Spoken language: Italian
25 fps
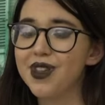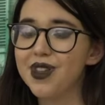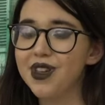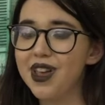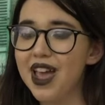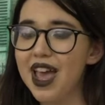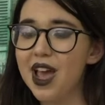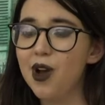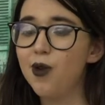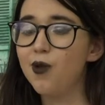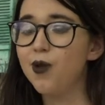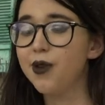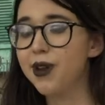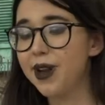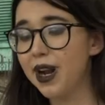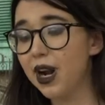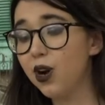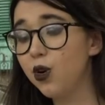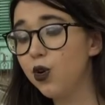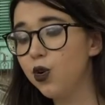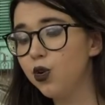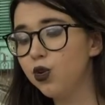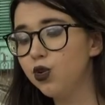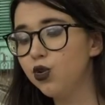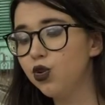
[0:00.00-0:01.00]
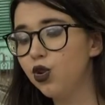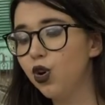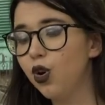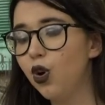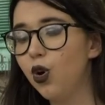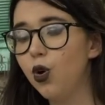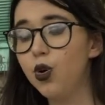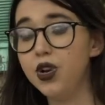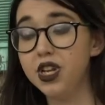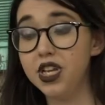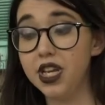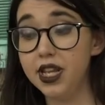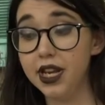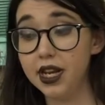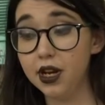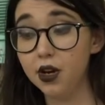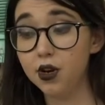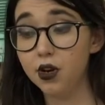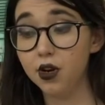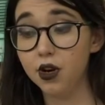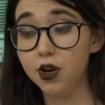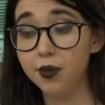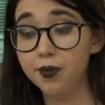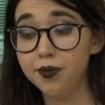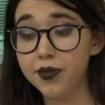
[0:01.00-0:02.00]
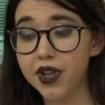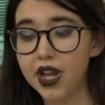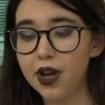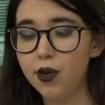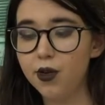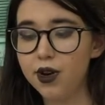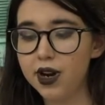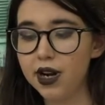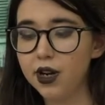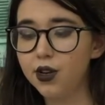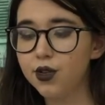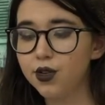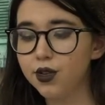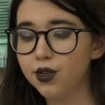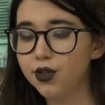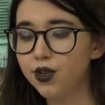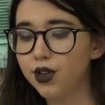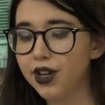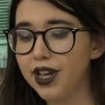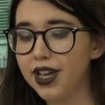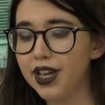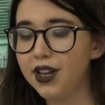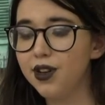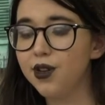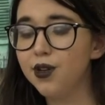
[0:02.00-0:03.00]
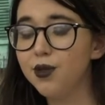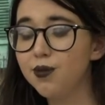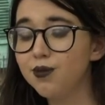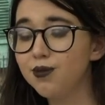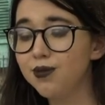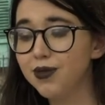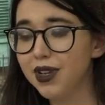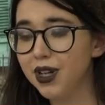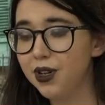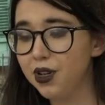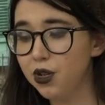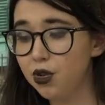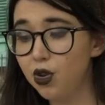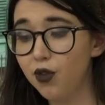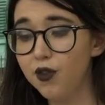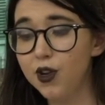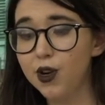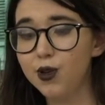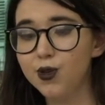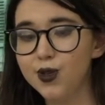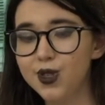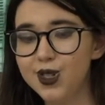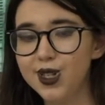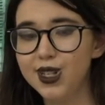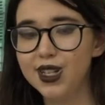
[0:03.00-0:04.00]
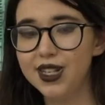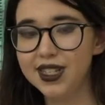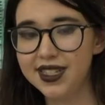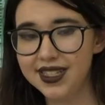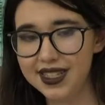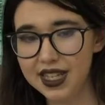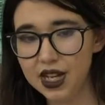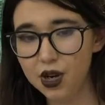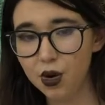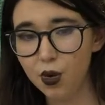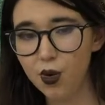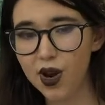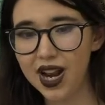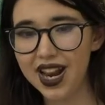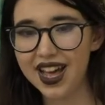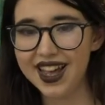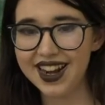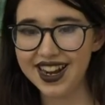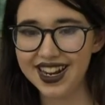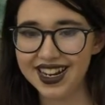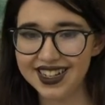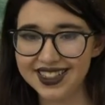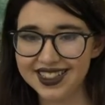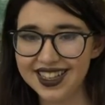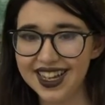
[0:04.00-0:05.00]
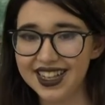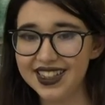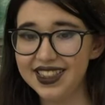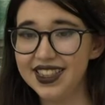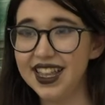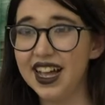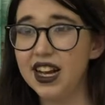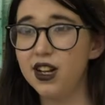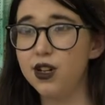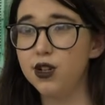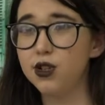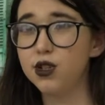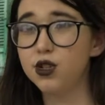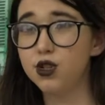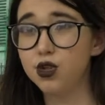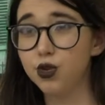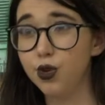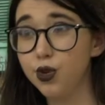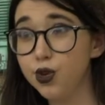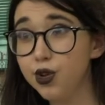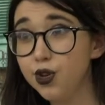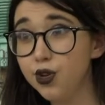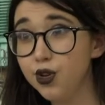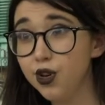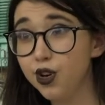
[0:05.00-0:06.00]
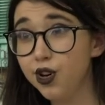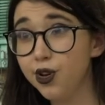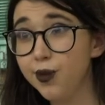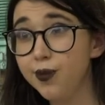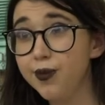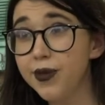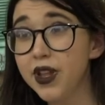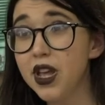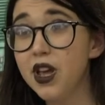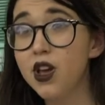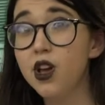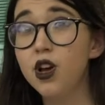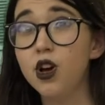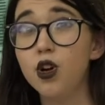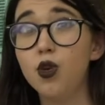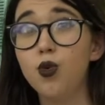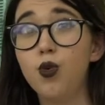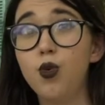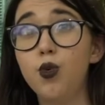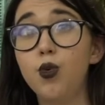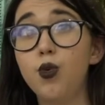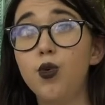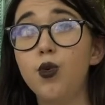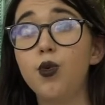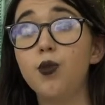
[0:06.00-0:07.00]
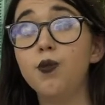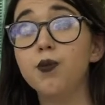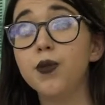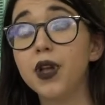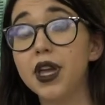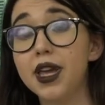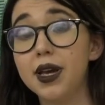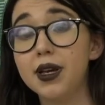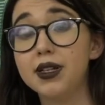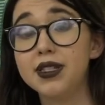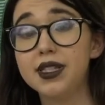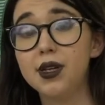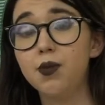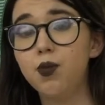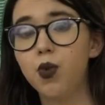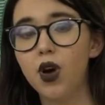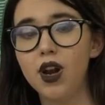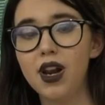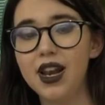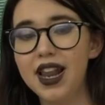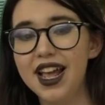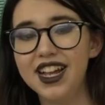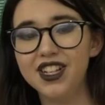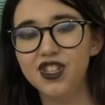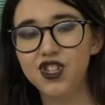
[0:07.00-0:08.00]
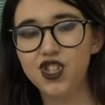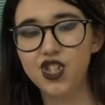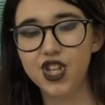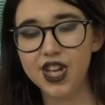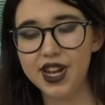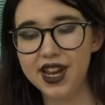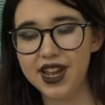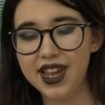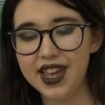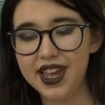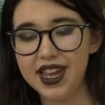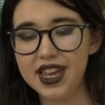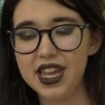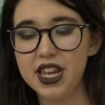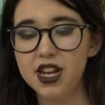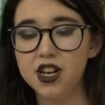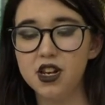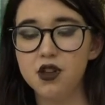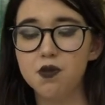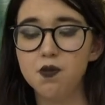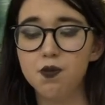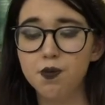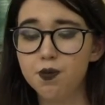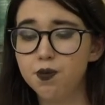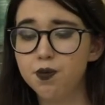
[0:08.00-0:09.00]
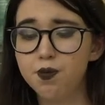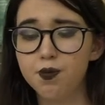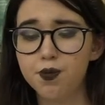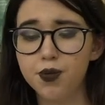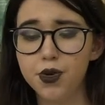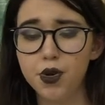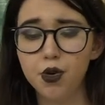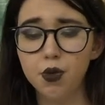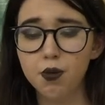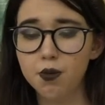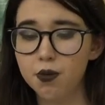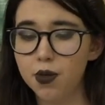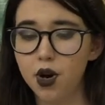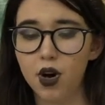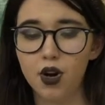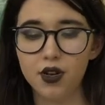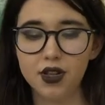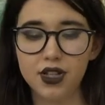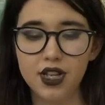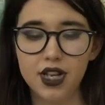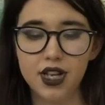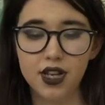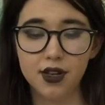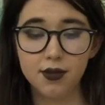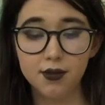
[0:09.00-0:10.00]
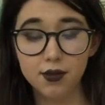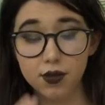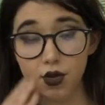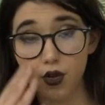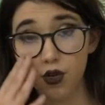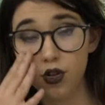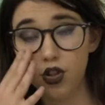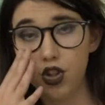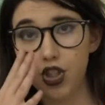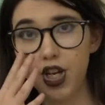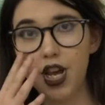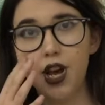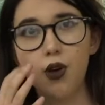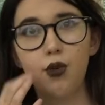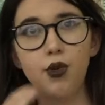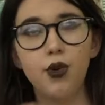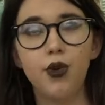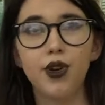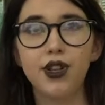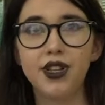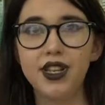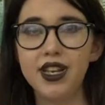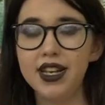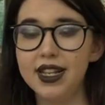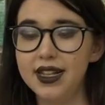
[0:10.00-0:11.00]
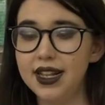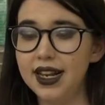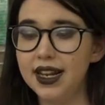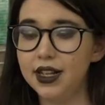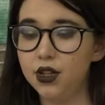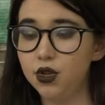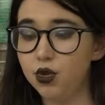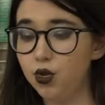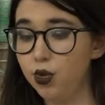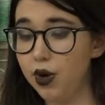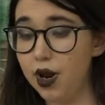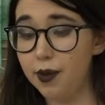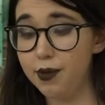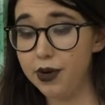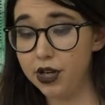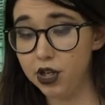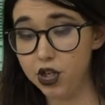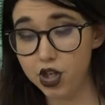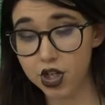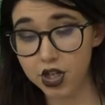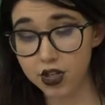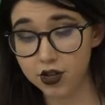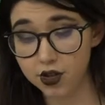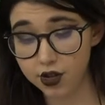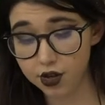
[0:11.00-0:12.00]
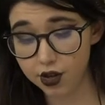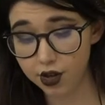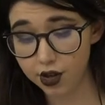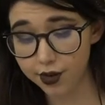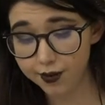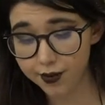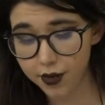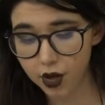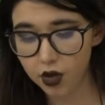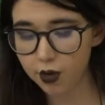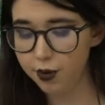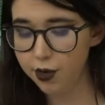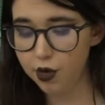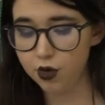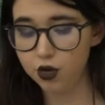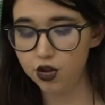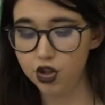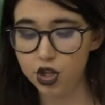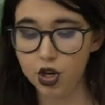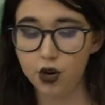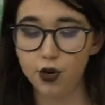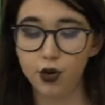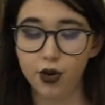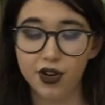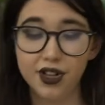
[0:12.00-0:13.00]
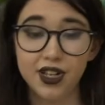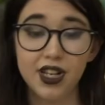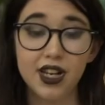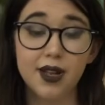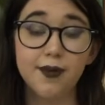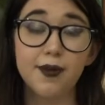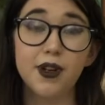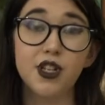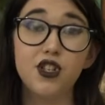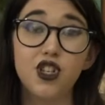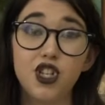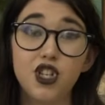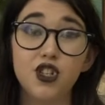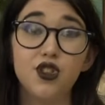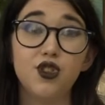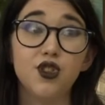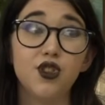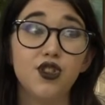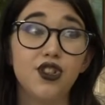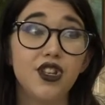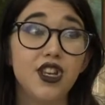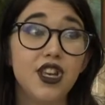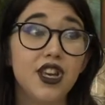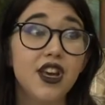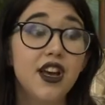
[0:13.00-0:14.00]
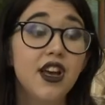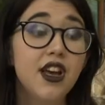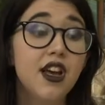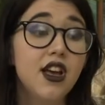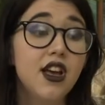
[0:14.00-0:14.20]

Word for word: è un racconto onirico, è un racconto che, dove non si distingue la realtà dal sogno, uh, che si può leggere in più modi, non c'è un ordine di lettura preciso, come non c'è un ordine preciso di